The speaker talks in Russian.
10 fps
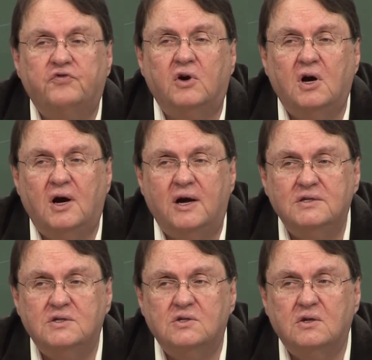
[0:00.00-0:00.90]
теперь
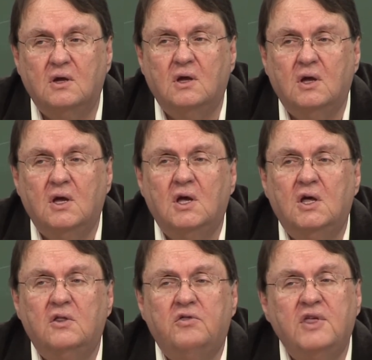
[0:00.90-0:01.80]
стала
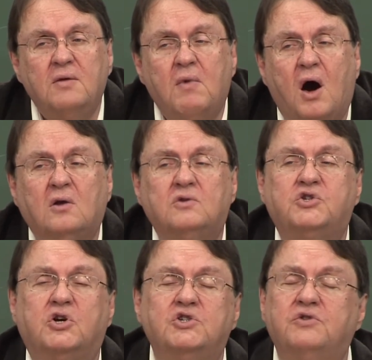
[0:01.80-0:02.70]
церковью-моделью для
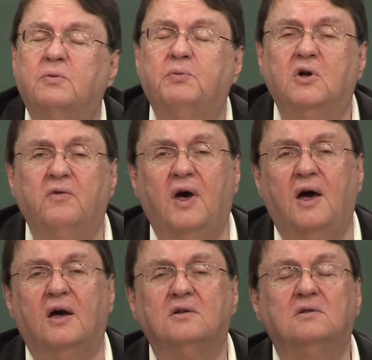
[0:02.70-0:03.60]
всех нас.
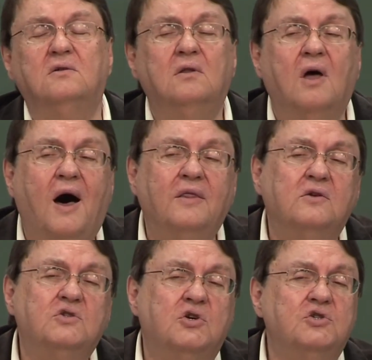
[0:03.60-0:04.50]
Это
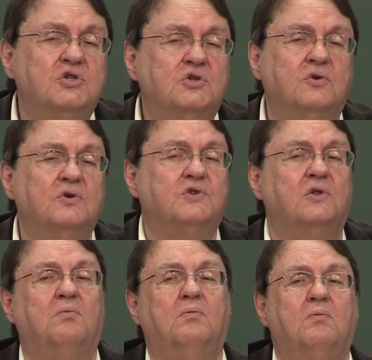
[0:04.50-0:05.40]
модель
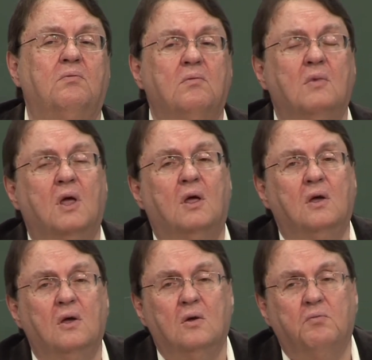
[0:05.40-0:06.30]
церквей
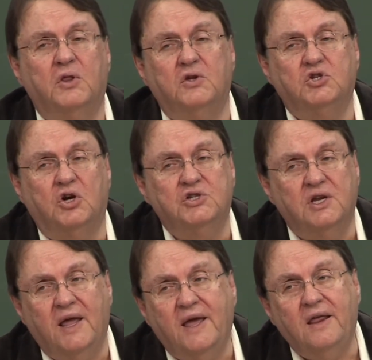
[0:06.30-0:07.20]
в Деяниях
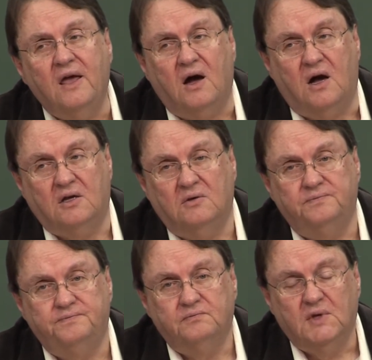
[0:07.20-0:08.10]
апостолов. Не
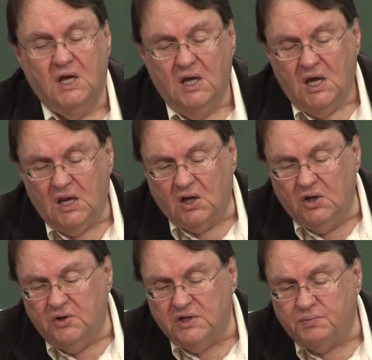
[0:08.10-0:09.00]
Иерусалимская
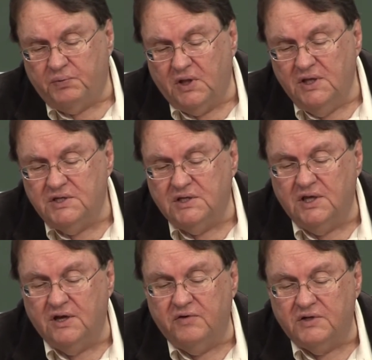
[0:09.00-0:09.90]
церковь, а
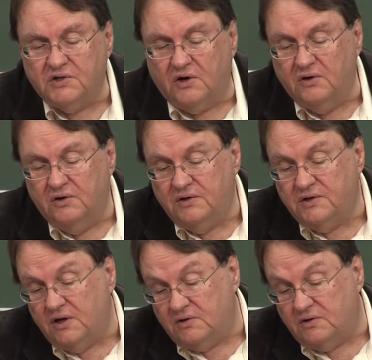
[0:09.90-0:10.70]
церковь Антиохии.